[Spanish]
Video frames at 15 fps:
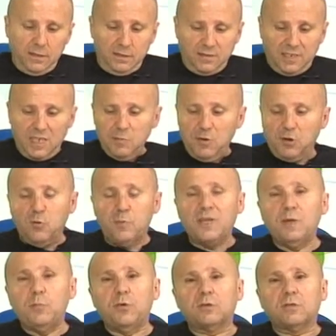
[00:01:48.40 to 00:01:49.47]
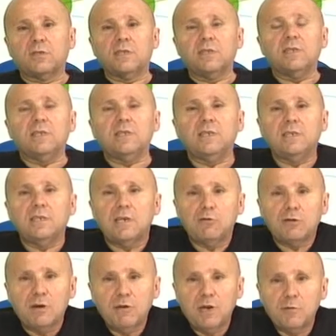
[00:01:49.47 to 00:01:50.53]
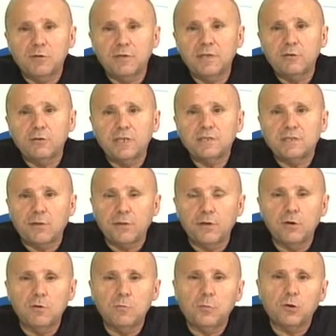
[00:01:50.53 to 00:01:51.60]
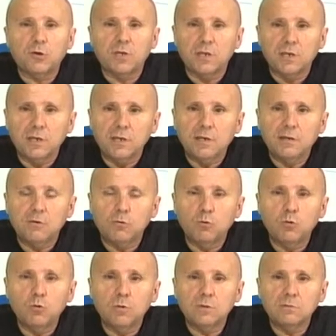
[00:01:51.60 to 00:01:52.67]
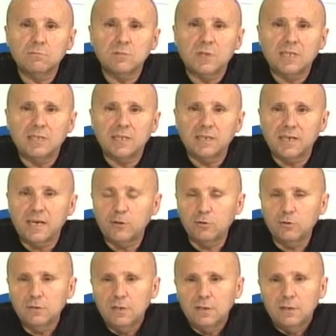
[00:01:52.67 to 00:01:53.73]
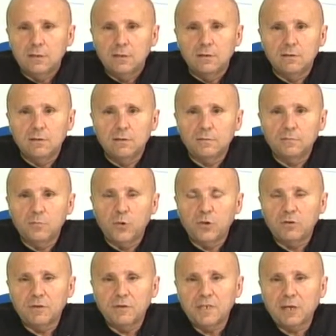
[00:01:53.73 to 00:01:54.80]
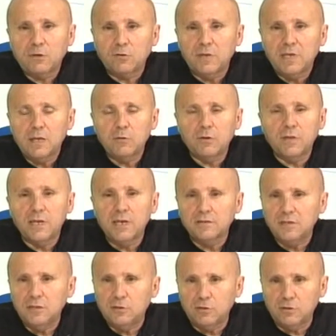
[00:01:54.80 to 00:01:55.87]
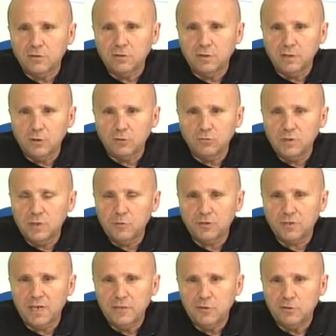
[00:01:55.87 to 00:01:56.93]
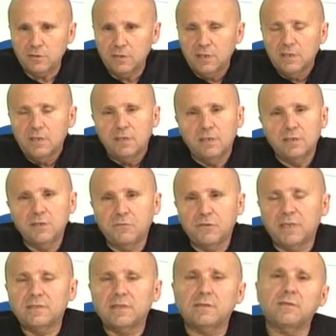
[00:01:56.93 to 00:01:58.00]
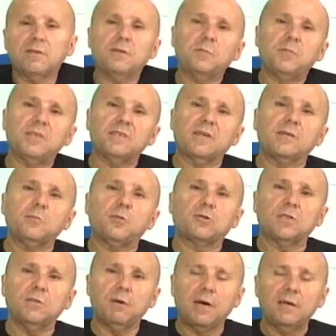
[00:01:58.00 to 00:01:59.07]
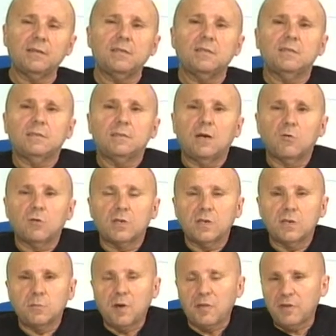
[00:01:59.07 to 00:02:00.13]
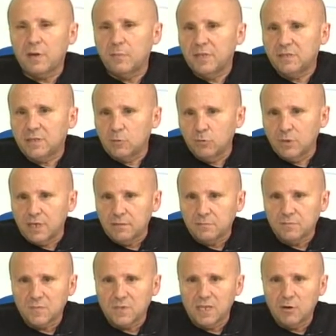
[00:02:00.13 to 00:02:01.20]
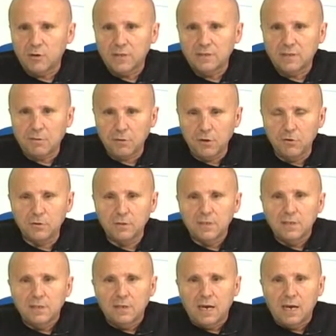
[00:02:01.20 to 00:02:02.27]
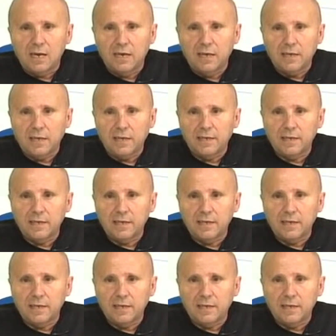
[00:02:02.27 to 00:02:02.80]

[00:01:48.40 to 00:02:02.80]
Seguimos con más deporte y ahora hablamos de orientación porque un antequerano, em, bueno, que viene rodeado de éxitos en los últimos años en diferentes disciplinas deportivas, aunque especialmente en una, la orientación. Ah,